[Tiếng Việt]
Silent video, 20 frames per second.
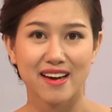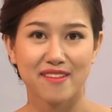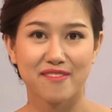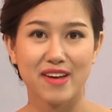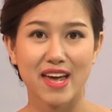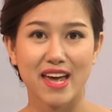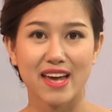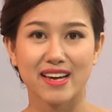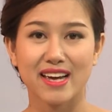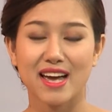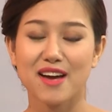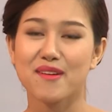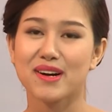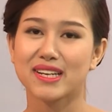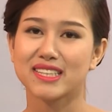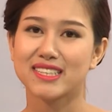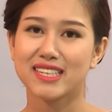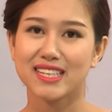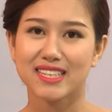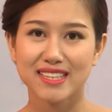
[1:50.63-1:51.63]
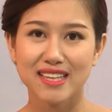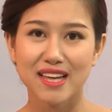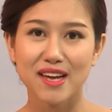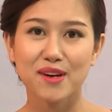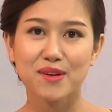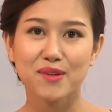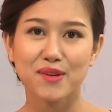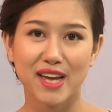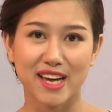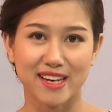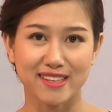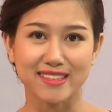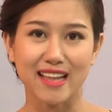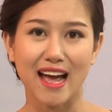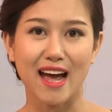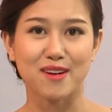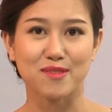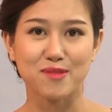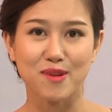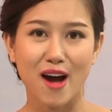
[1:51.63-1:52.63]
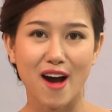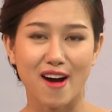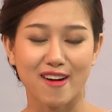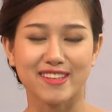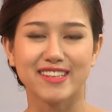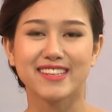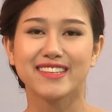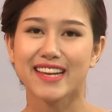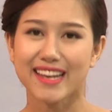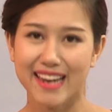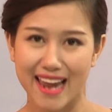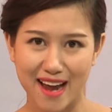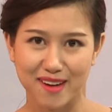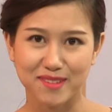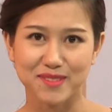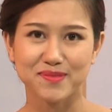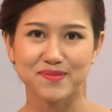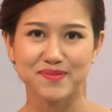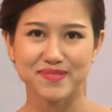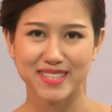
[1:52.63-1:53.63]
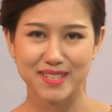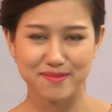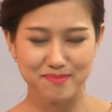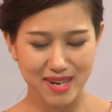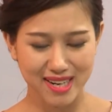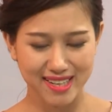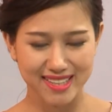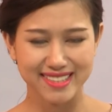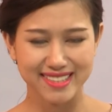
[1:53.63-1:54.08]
về kế hoạch chi tiêu hiện tại của họ như thế nào. Ừ. Xin mời.